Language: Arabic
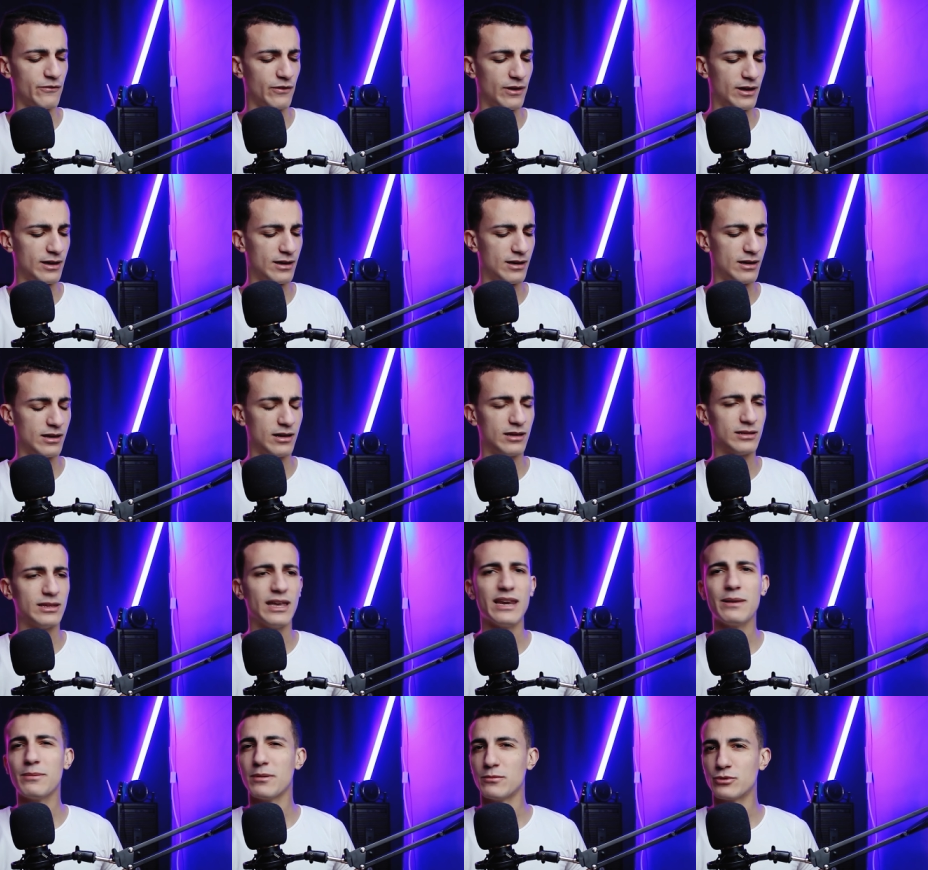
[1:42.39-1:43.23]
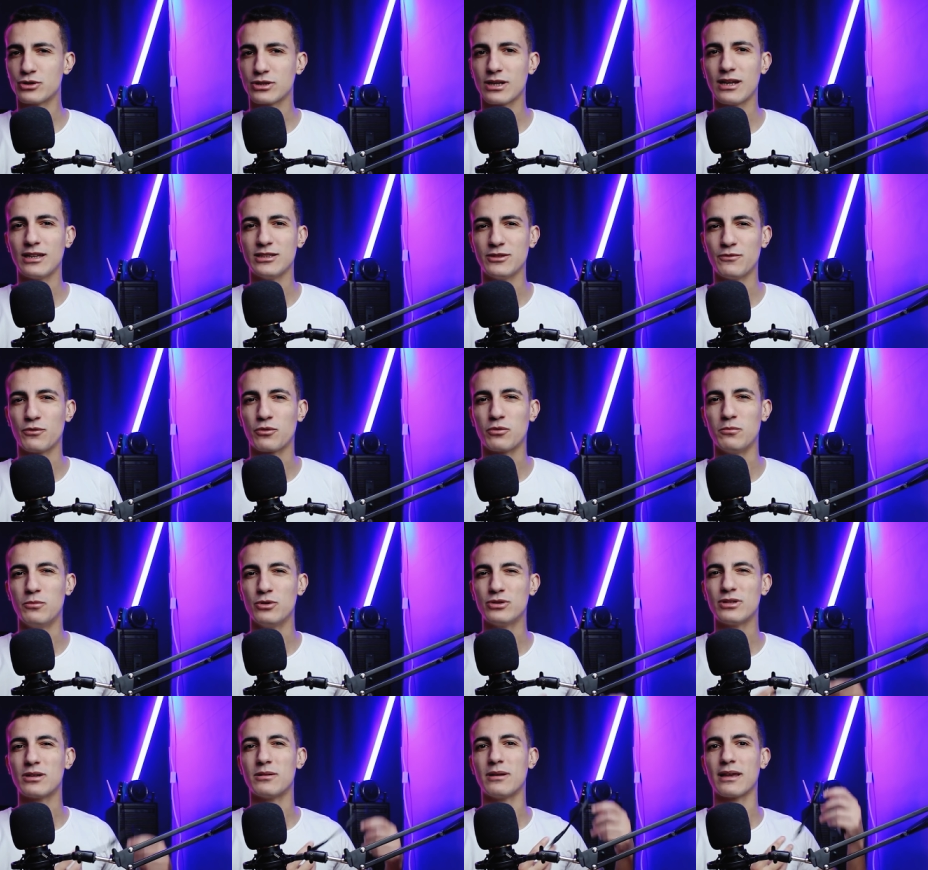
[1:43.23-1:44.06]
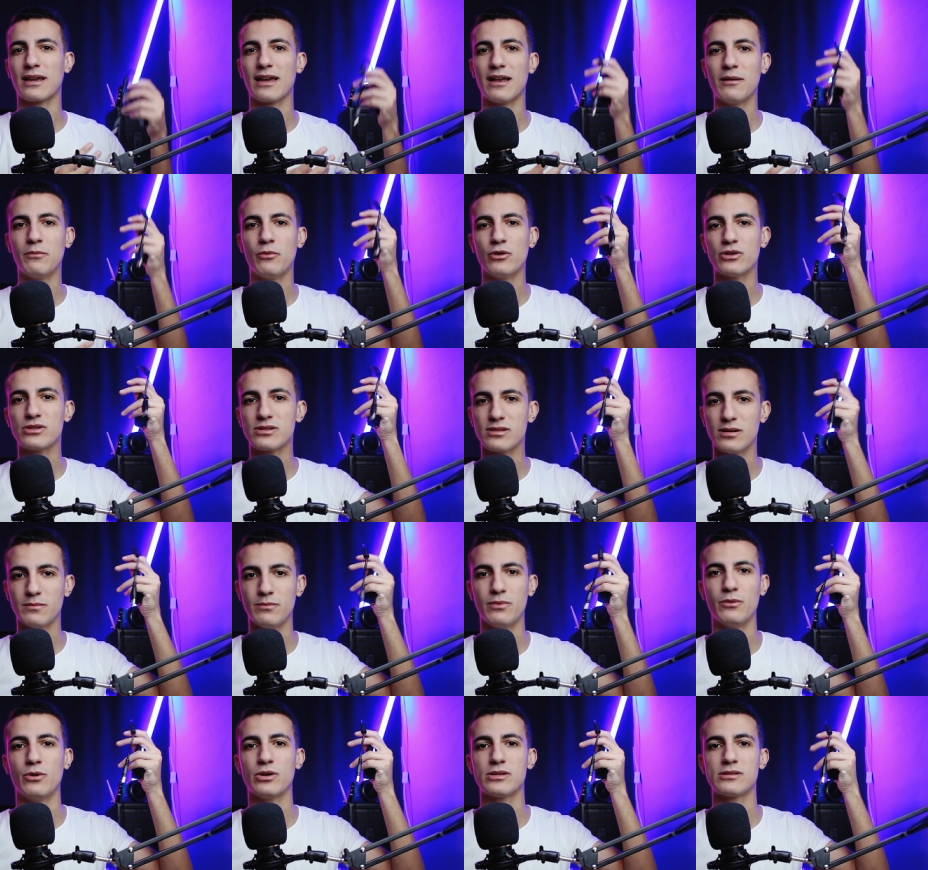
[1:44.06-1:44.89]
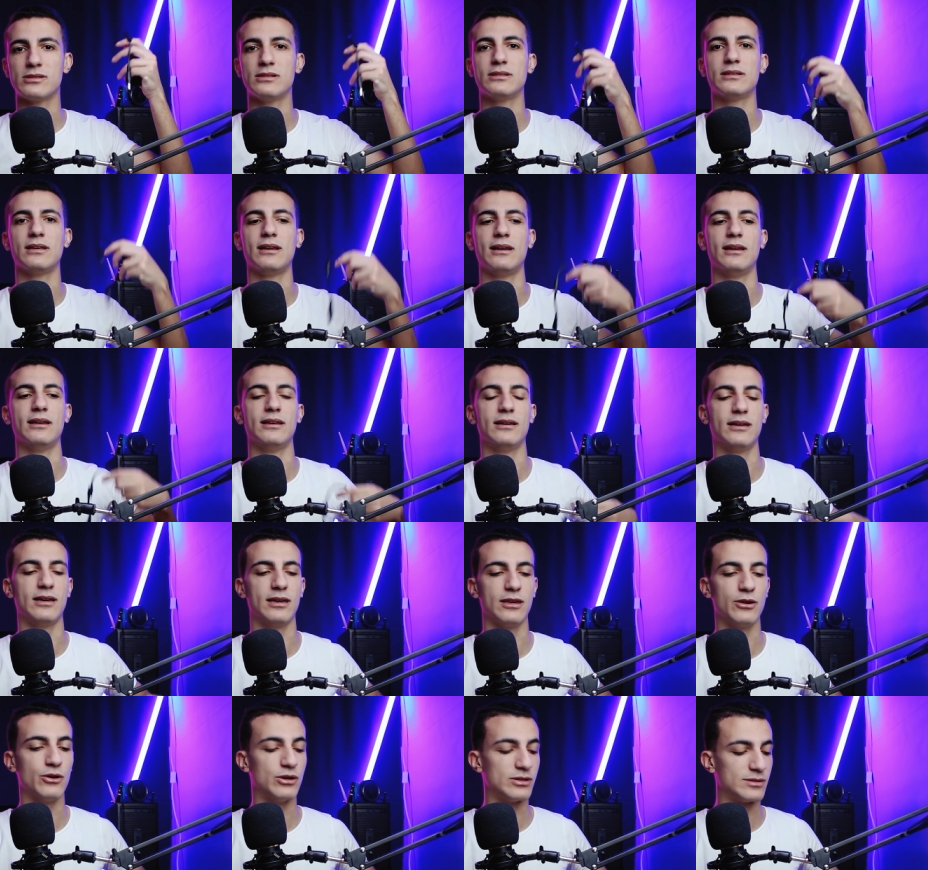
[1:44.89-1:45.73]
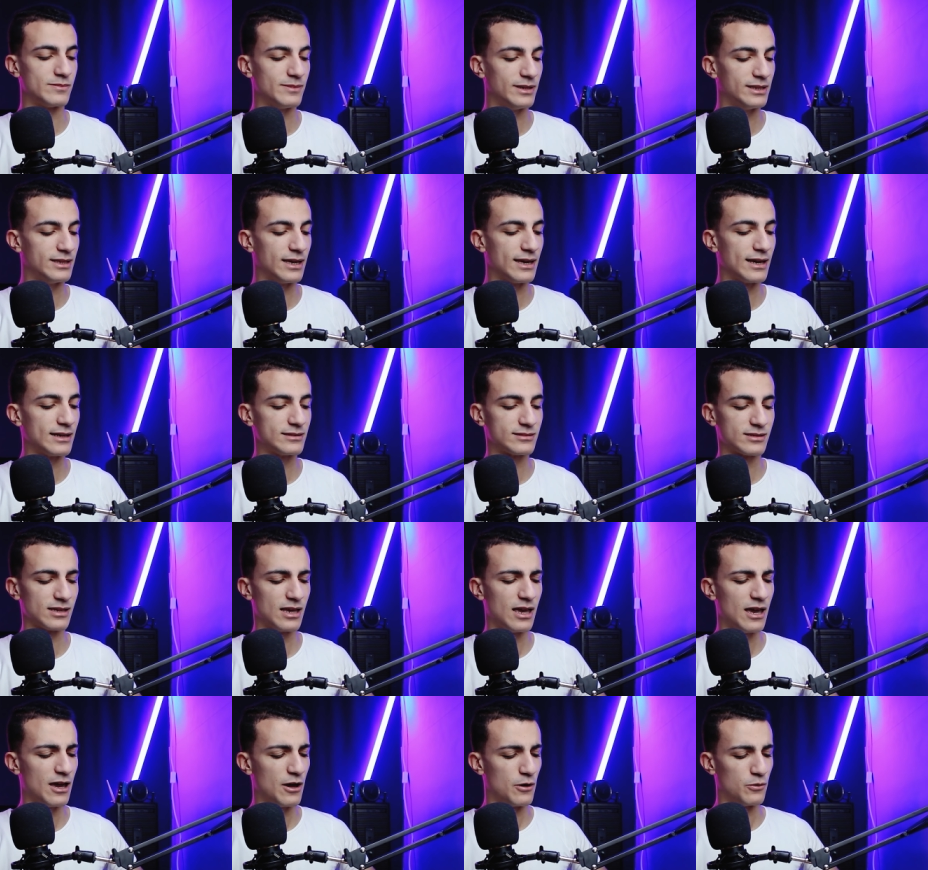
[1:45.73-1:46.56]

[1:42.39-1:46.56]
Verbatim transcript: فتقريبا المشكله عندي في الكمبيوتر اللي كان بوصل بوصله اليو اس بي ديت